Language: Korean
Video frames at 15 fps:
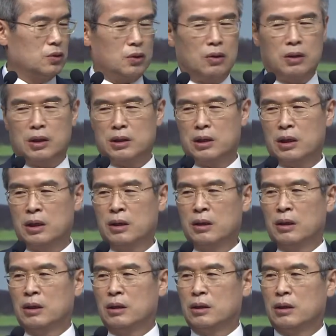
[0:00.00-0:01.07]
성가대
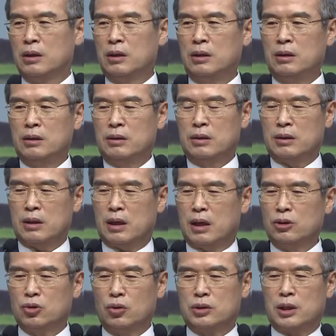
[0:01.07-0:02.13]
어? 다
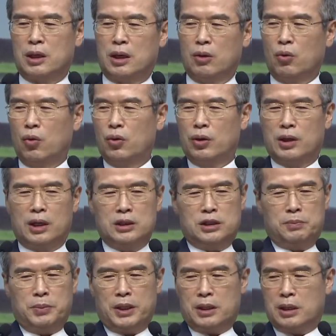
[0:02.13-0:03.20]
좋잖아요. 오르간,
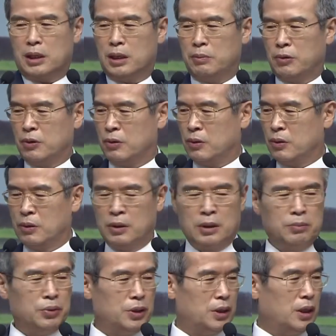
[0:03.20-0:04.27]
스피커, 뭐
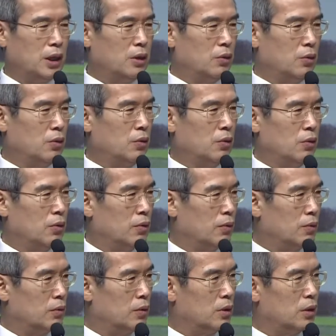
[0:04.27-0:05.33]
피아노,
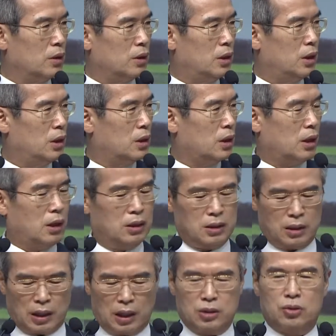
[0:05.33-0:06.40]
어? 기타
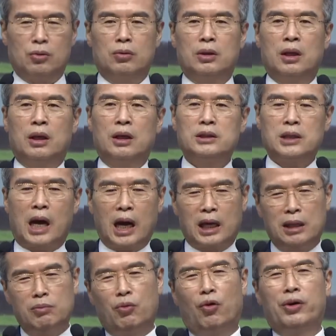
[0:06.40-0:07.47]
다 좋은데
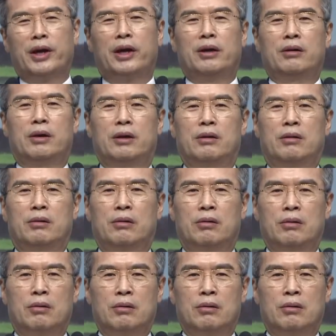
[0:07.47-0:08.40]
차긴 뭐냐 이거예요.